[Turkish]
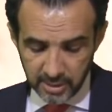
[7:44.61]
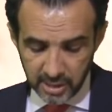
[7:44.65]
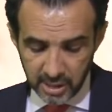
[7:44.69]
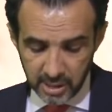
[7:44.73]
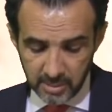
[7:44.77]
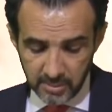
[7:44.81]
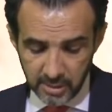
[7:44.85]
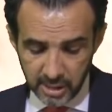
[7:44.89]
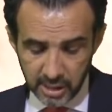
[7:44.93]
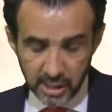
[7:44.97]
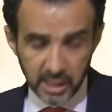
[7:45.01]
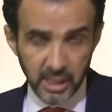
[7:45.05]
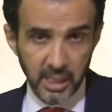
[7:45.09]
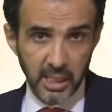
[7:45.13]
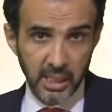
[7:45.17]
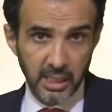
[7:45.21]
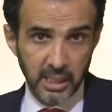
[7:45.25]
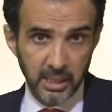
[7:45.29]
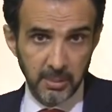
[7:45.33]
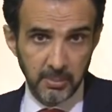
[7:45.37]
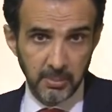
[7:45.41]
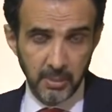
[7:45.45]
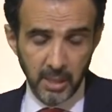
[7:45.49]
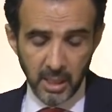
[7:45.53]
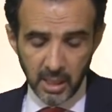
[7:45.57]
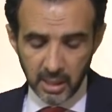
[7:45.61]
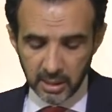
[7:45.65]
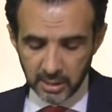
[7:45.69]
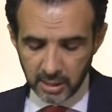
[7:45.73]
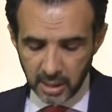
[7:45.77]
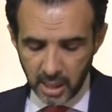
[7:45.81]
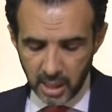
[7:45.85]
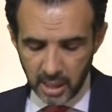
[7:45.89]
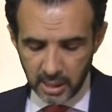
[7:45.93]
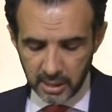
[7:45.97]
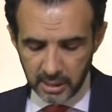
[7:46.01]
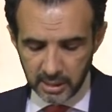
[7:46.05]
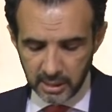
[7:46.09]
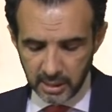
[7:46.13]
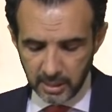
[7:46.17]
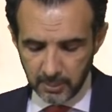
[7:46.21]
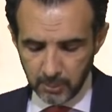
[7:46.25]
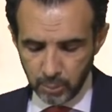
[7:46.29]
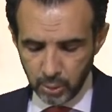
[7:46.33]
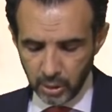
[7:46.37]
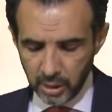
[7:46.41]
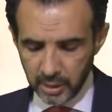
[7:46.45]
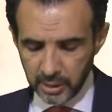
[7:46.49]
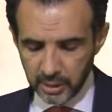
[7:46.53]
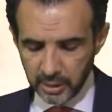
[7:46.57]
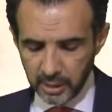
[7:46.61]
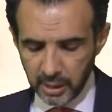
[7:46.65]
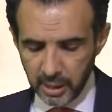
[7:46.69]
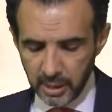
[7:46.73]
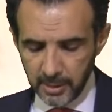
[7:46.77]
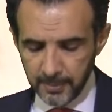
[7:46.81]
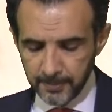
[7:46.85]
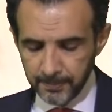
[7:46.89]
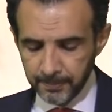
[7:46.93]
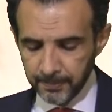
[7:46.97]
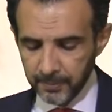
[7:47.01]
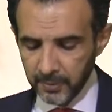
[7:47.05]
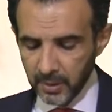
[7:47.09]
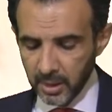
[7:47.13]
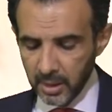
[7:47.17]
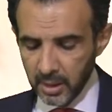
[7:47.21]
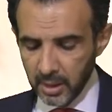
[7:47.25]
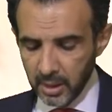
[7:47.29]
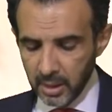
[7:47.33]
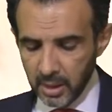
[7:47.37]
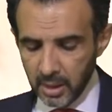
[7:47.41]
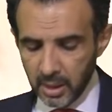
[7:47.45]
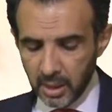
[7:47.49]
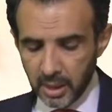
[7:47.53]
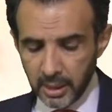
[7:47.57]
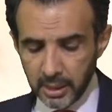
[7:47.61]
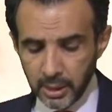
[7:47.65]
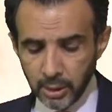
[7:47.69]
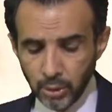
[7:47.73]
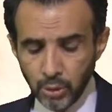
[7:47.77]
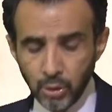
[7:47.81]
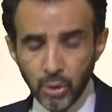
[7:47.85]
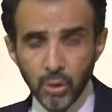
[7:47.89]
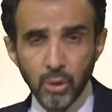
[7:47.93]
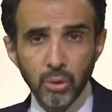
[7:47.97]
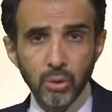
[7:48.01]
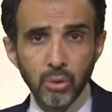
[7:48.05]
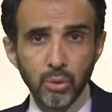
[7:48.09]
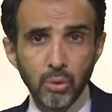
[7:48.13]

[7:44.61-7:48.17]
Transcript: 22 Ekim tarihinden bu yana da aranıyor.